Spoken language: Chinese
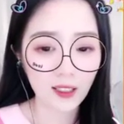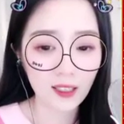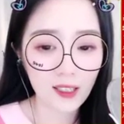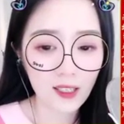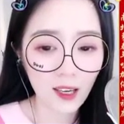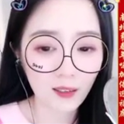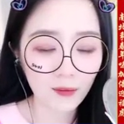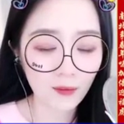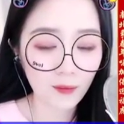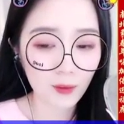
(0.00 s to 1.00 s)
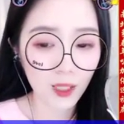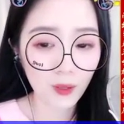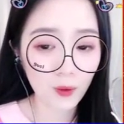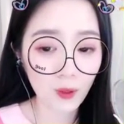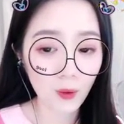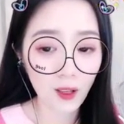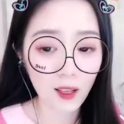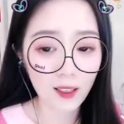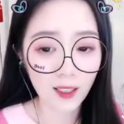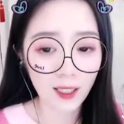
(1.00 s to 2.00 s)
志恒，我
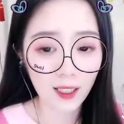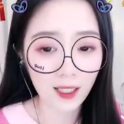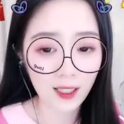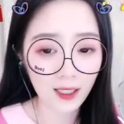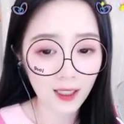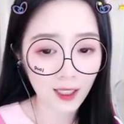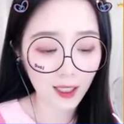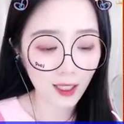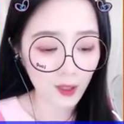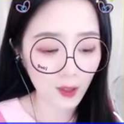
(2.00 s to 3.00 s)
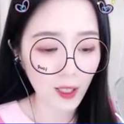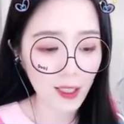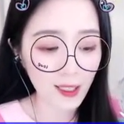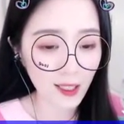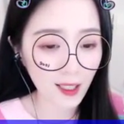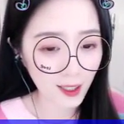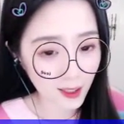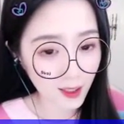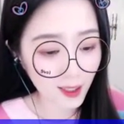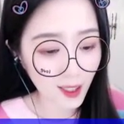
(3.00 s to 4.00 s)
们走吧，我们
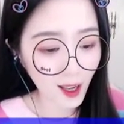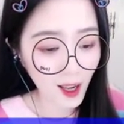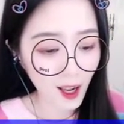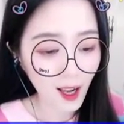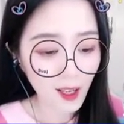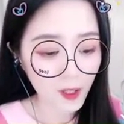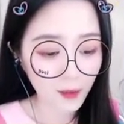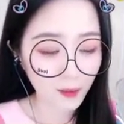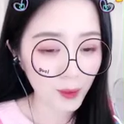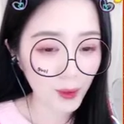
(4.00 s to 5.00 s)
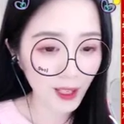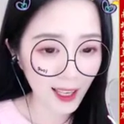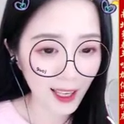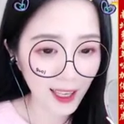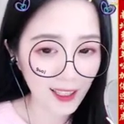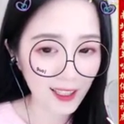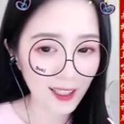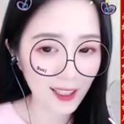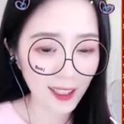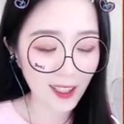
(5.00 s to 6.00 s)
回家去。昭
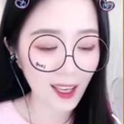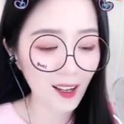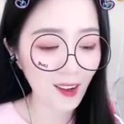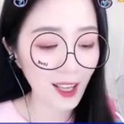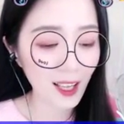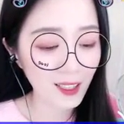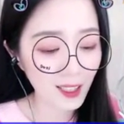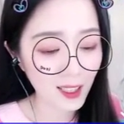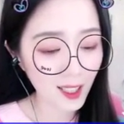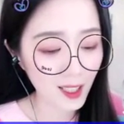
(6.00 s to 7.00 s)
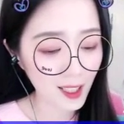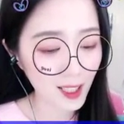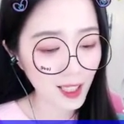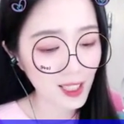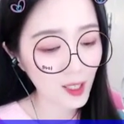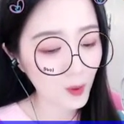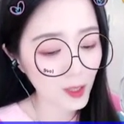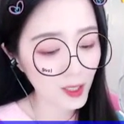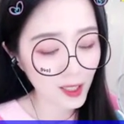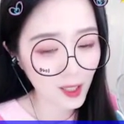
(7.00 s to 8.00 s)
南，这一
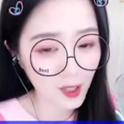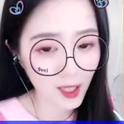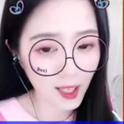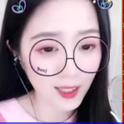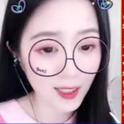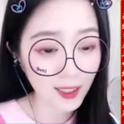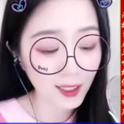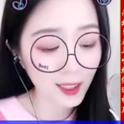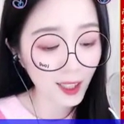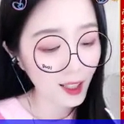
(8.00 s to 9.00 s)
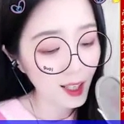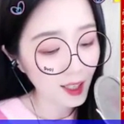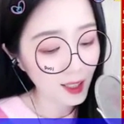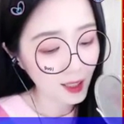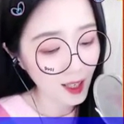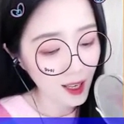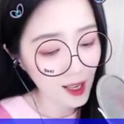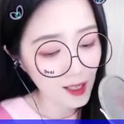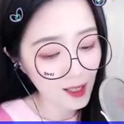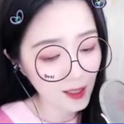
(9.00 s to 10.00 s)
次都结束了是